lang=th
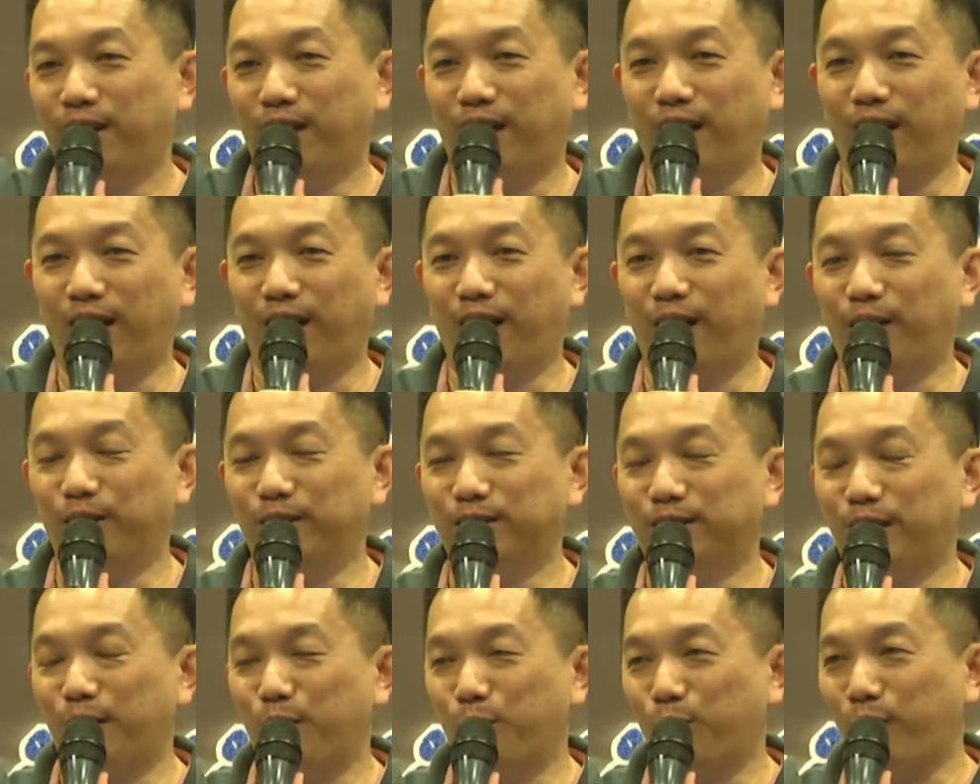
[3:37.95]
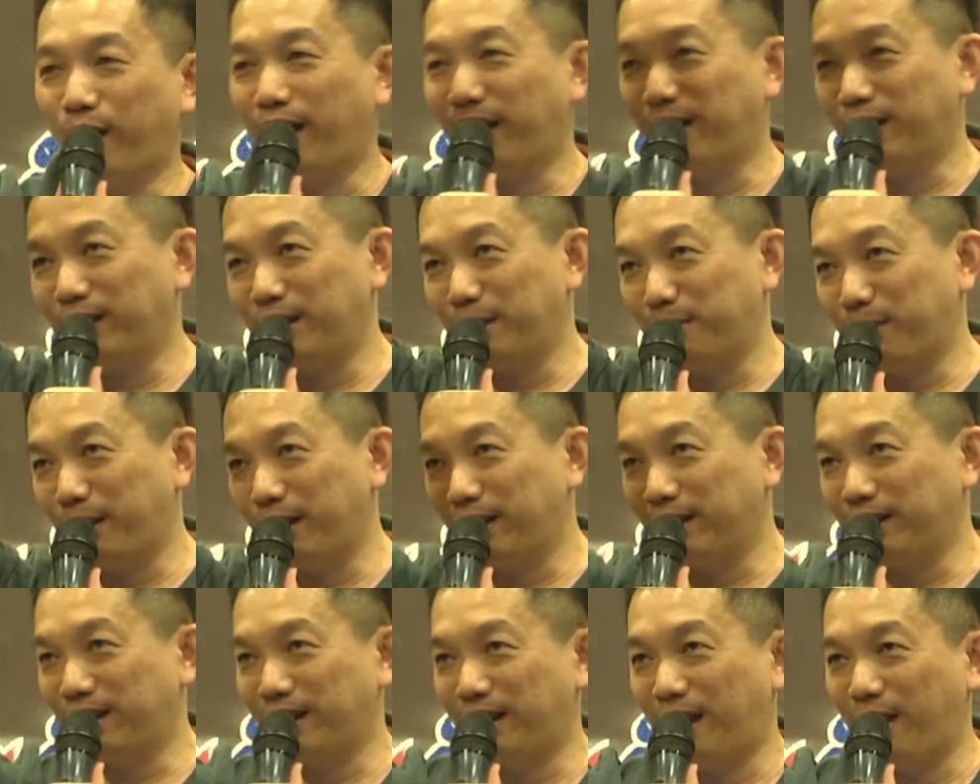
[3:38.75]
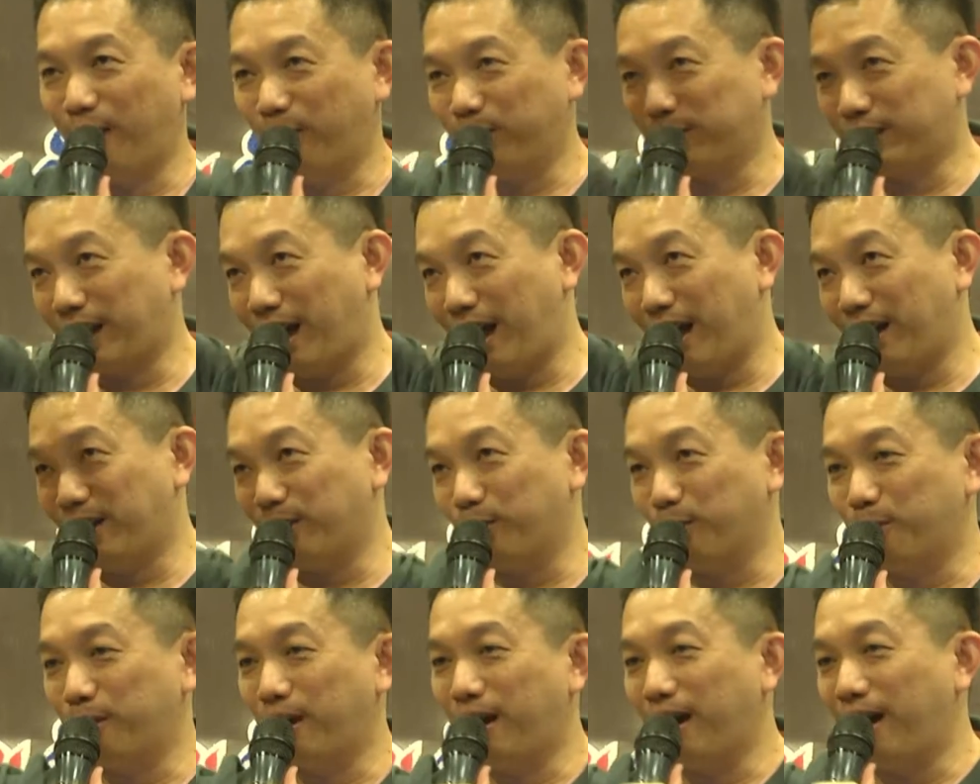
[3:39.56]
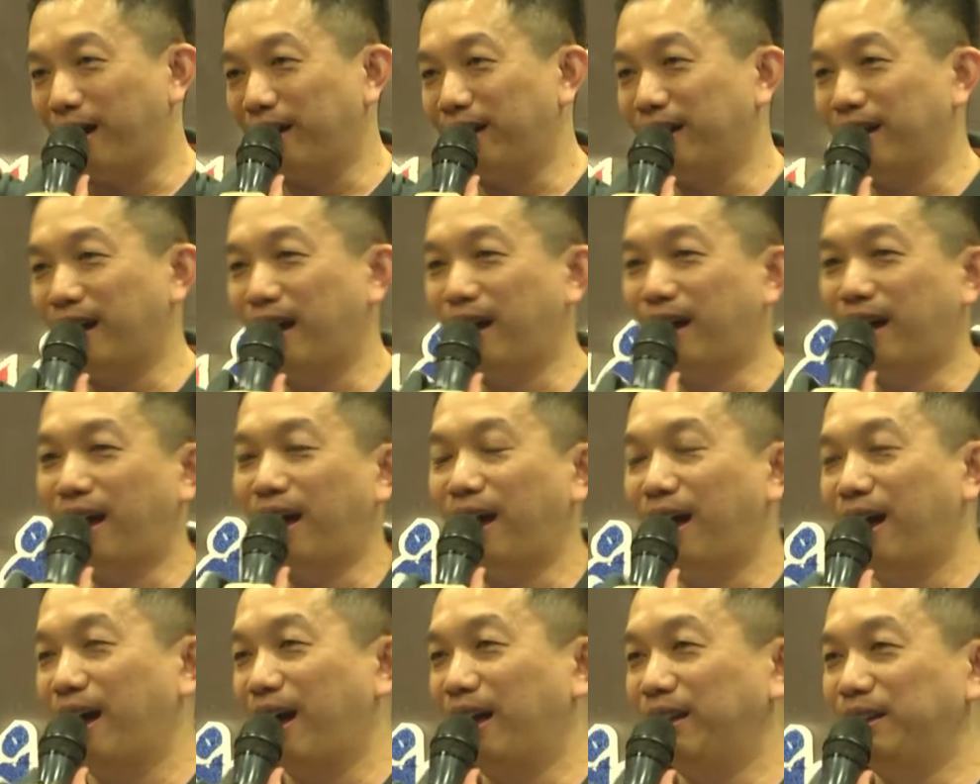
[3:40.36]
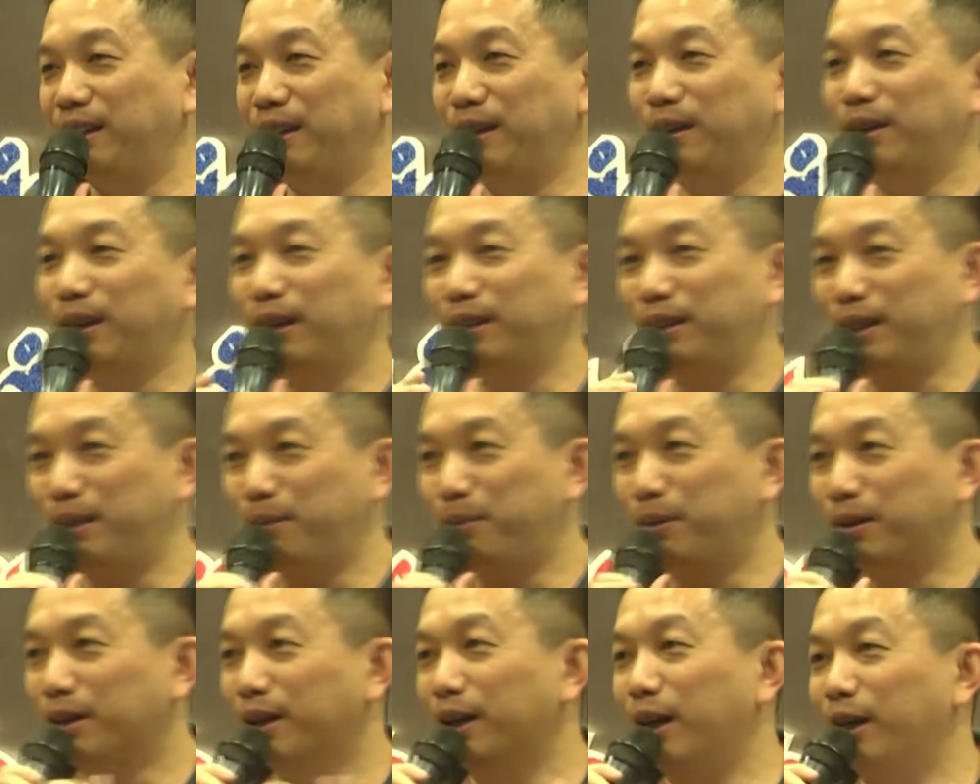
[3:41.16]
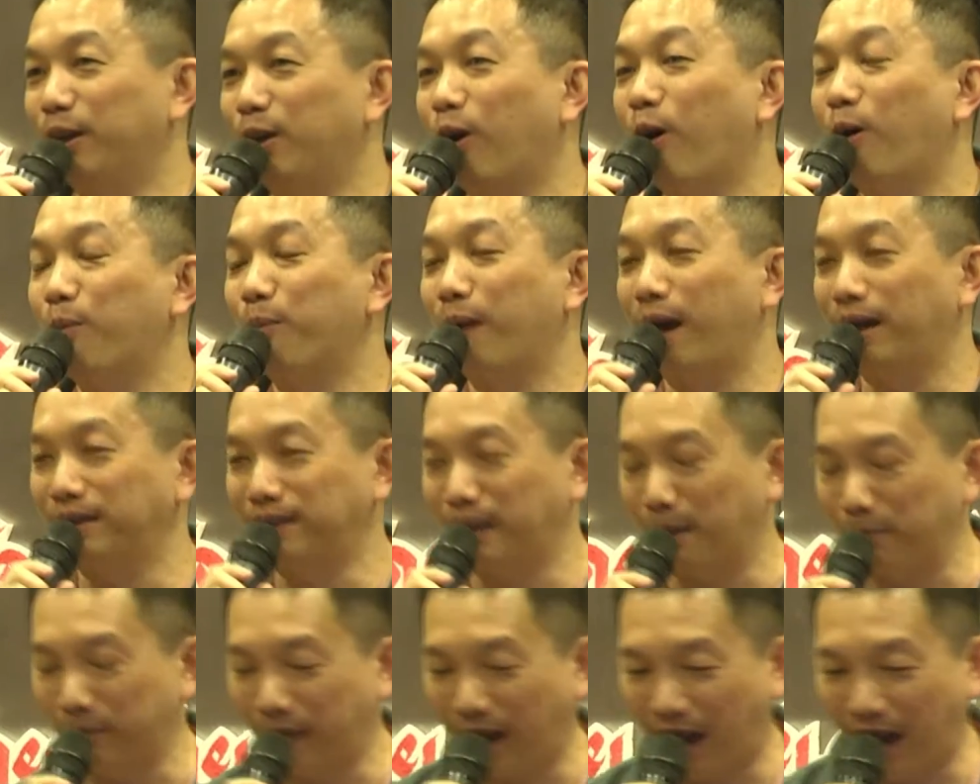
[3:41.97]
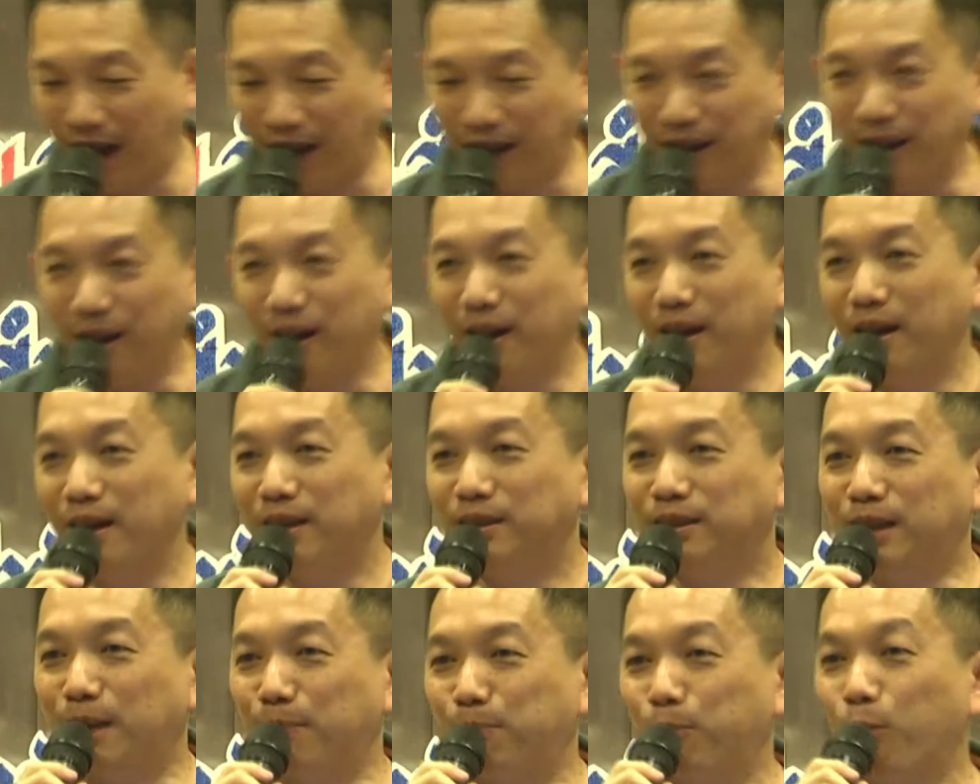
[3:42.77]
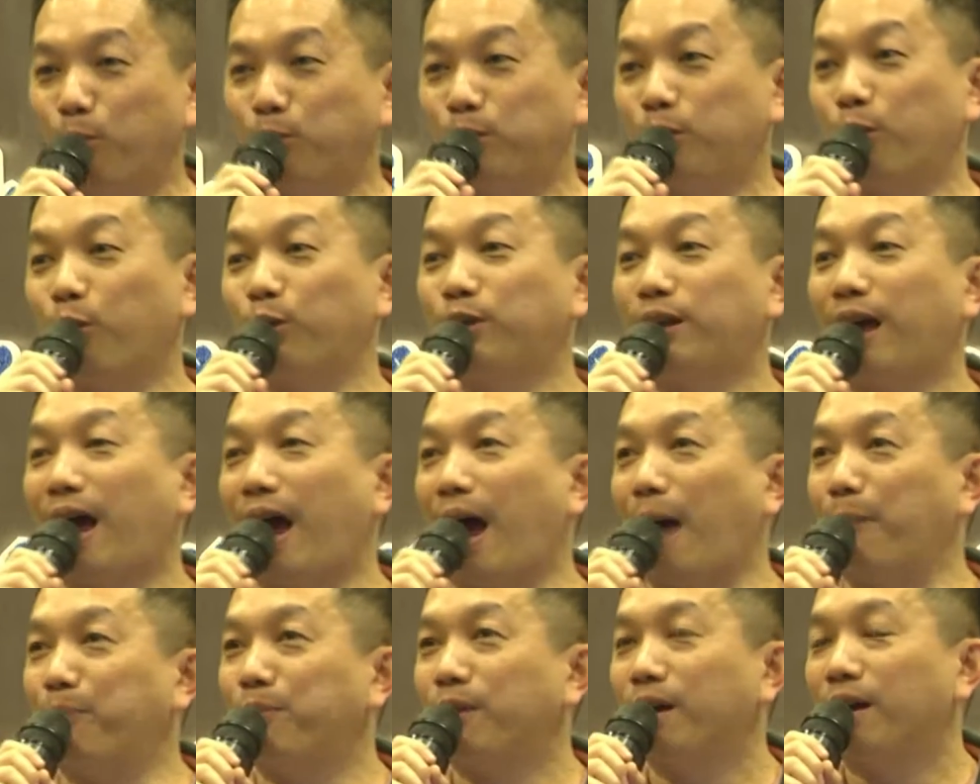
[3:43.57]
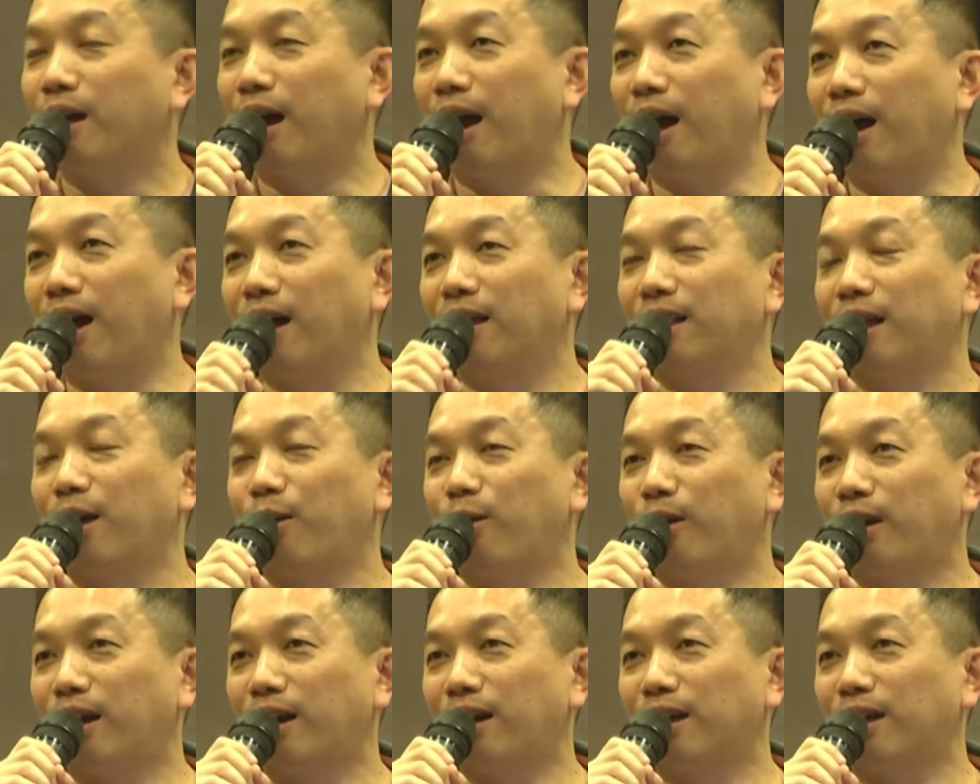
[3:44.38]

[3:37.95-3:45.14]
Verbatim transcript: อ่าเส้นแวงก็จะเป็นแนวตั้งลงมานะฮะอ่าอันนี้อันนี้เคยท่องมาจำได้เสร็จปุ๊บโดนถามเออแล้ว